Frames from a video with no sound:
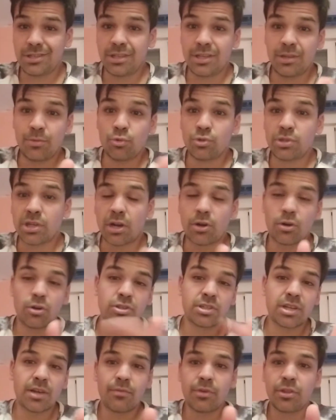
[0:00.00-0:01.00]
y muchas
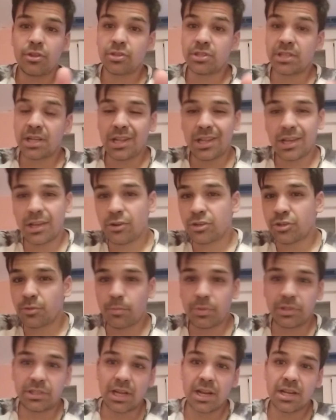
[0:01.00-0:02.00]
cosas, vídeos tal, de que los
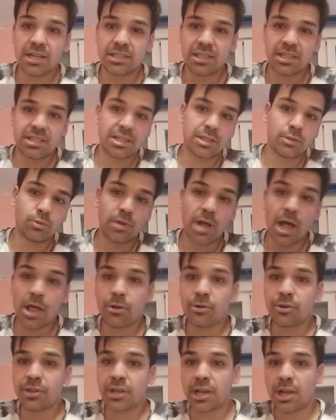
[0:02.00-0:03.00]
hospitales están
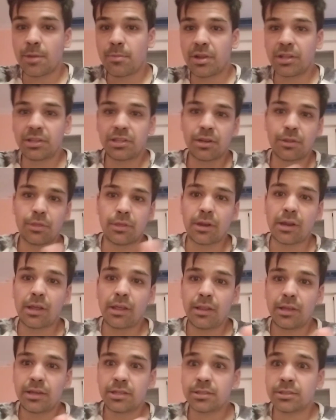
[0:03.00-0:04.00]
saturados, de que hay plantas
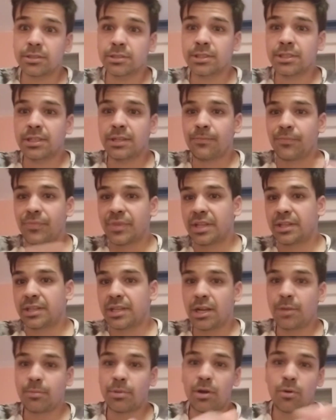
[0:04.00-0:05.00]
cerradas, de
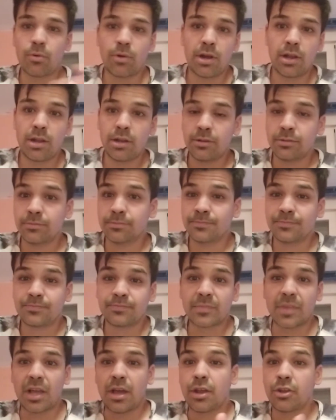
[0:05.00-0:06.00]
tal, Pascual.
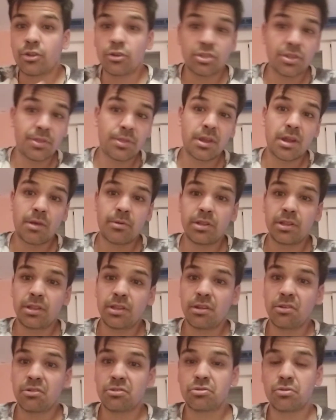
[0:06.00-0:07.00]
A ver, yo
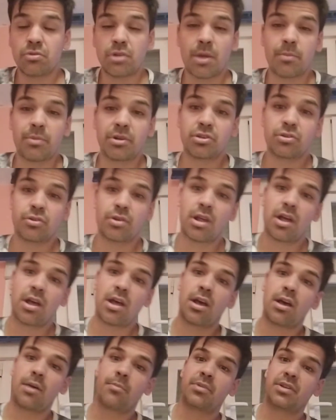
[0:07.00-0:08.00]
sinceramente no soy una
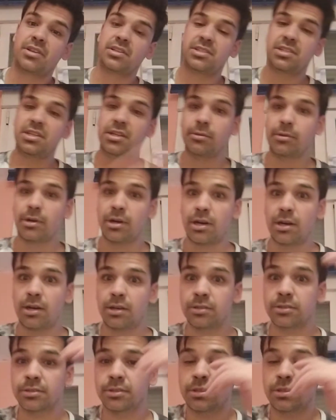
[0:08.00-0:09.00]
persona aprensiva,